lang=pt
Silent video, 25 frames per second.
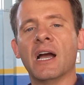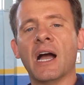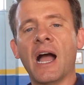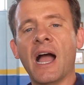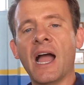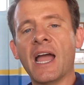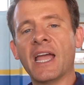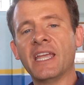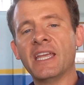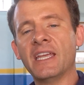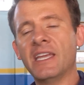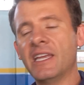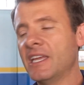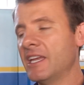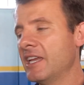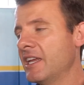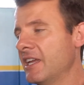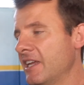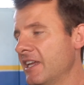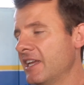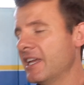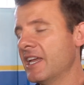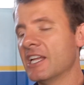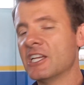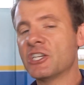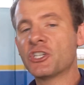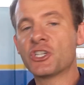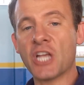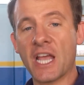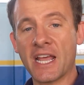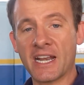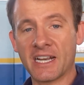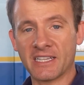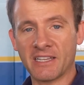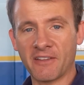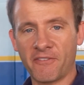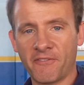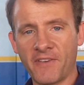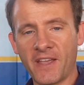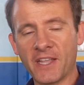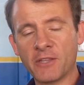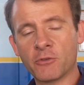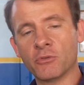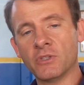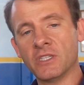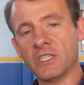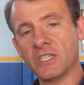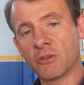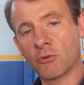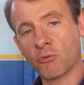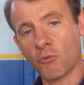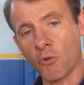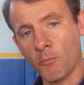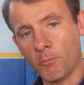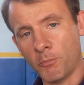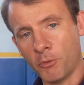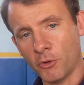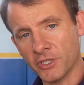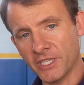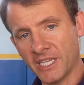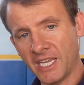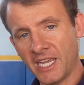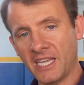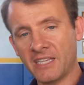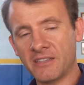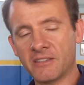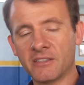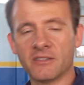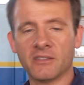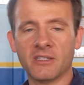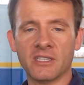aí gera defeito de componente,